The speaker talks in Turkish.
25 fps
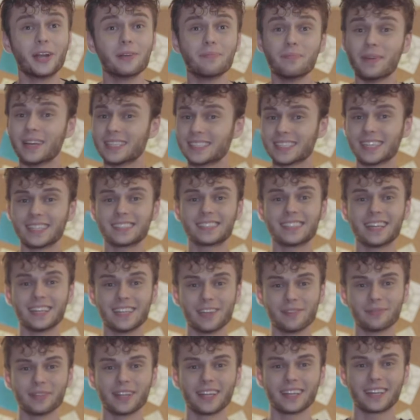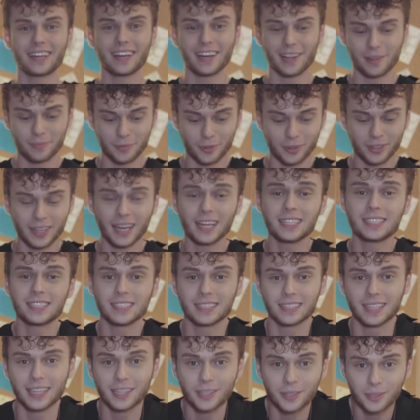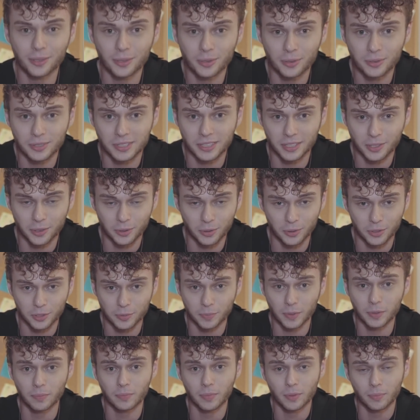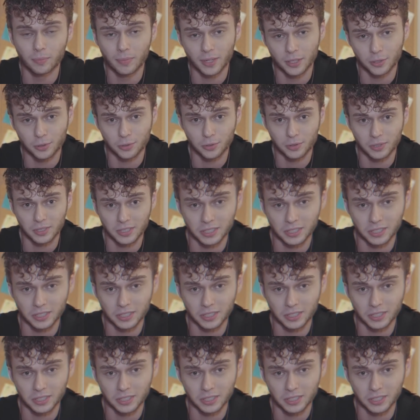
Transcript: hani mecazi anlamda da kalmıyor. Gerçekten gidiyoruz yıkıyoruz 1000-1500